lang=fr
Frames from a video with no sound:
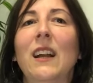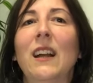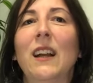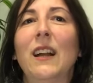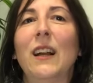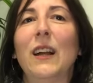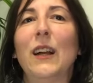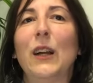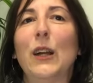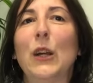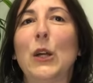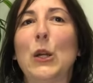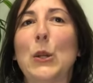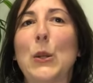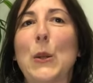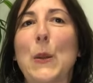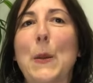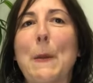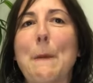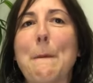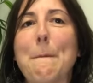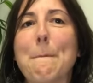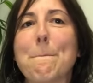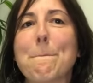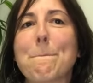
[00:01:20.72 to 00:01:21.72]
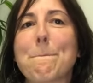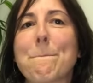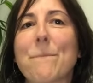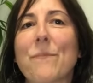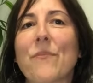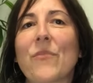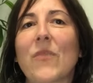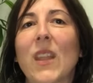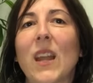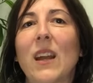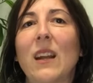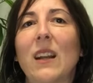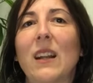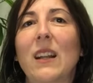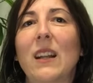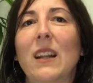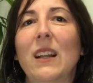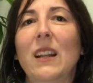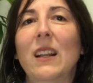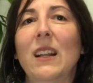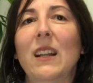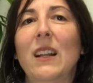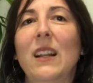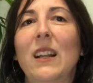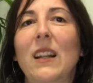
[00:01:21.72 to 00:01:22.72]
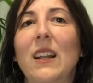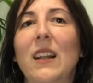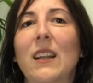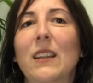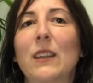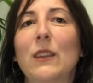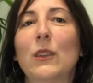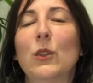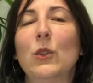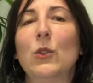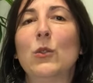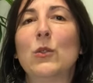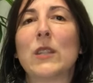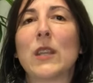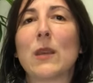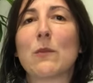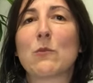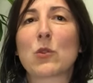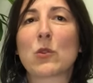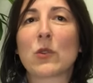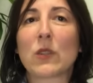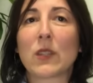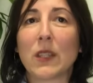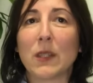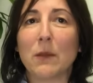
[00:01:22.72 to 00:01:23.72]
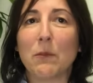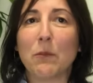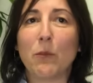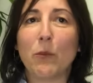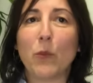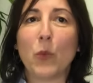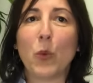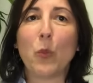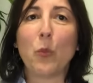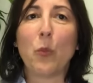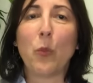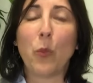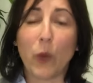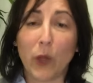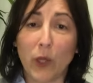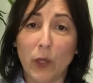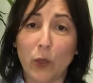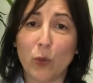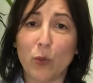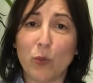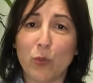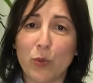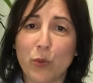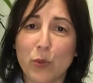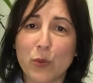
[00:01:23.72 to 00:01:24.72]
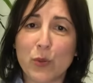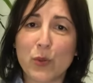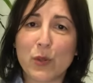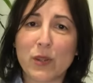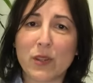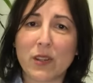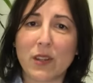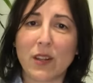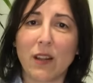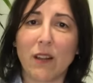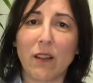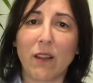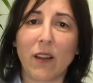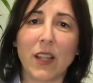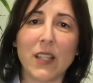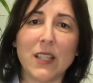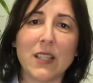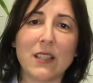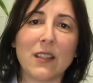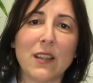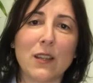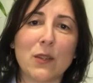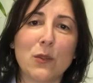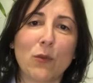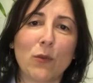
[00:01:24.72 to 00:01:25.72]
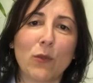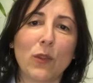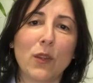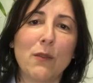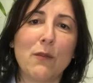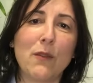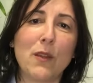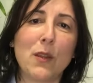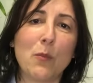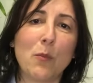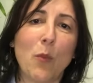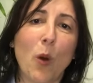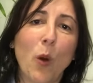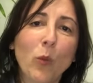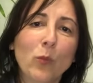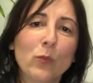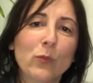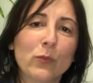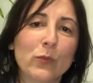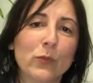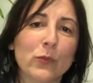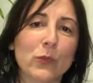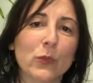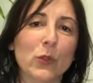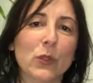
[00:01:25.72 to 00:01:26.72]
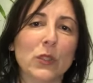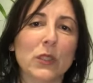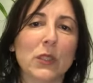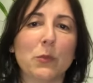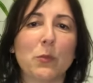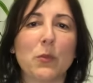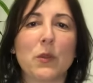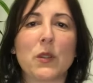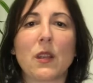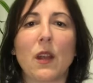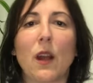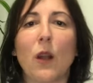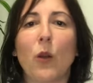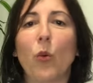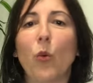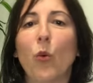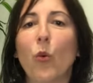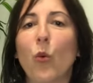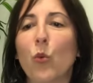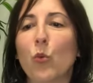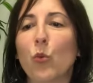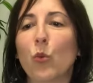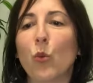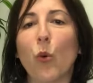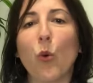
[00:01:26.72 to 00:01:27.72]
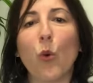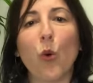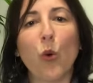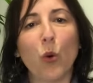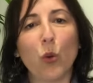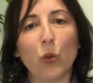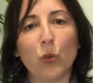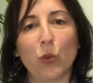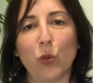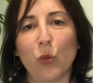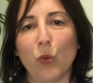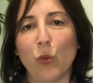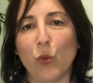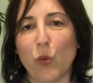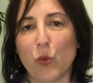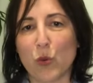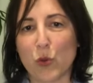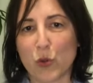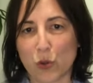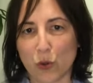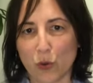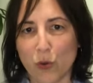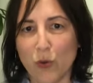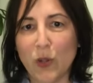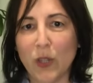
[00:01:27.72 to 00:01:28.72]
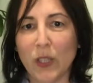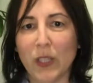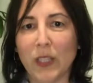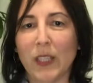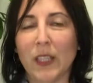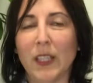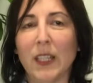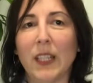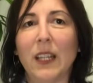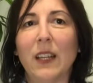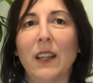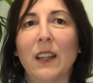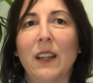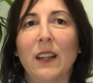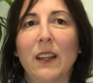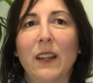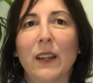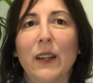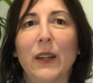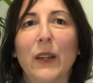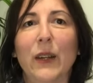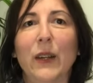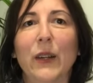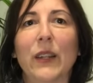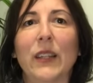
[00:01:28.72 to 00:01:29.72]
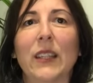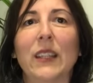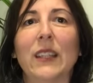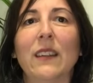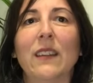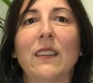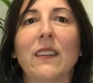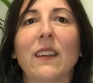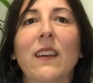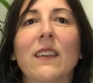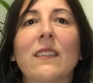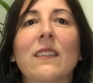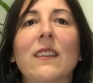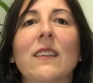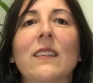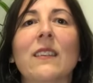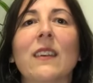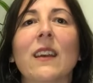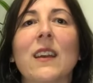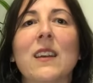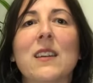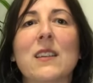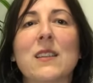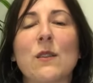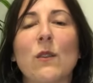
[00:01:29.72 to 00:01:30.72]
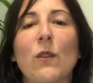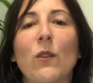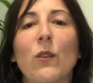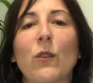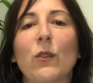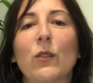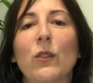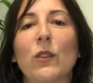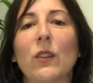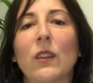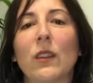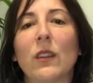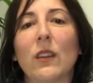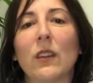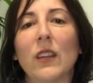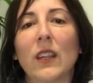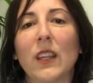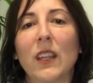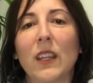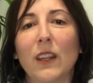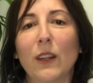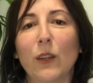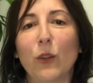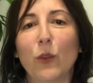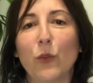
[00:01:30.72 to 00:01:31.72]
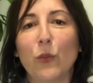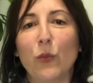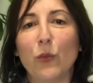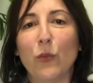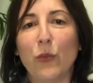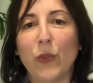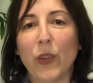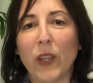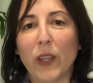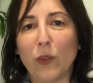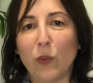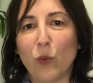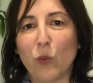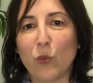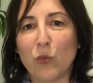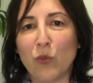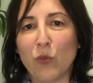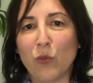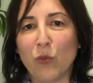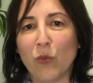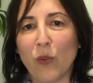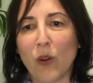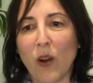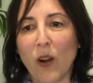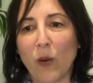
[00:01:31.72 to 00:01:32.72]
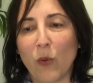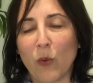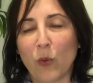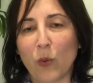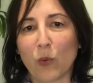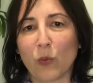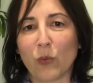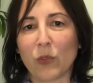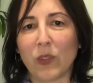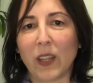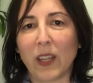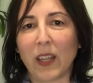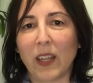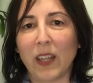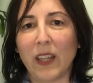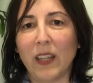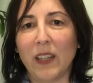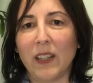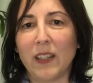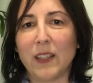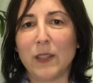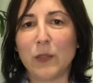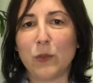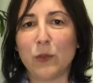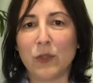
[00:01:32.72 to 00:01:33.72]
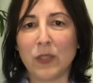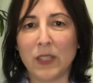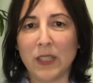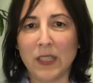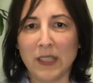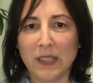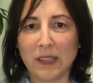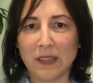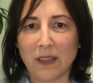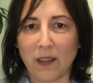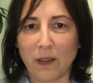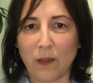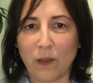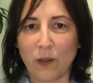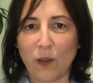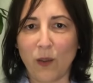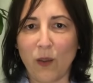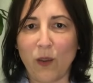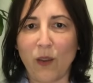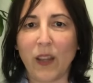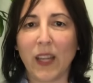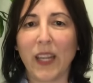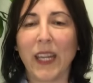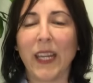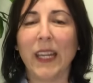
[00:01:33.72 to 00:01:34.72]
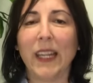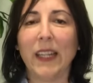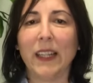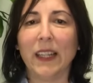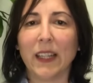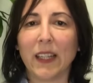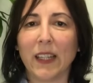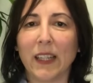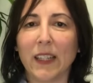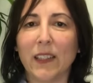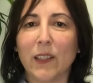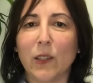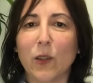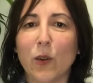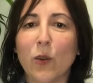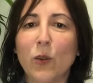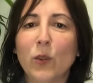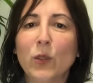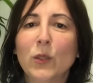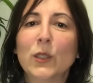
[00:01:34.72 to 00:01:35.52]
la deuxième chose qui me plaît le plus, c'est l'organisation d'événements, de type salon ou autre, ou autre show. Euh, qui est très intéressante et le fait de pouvoir rencontrer les utilisateurs et les clients,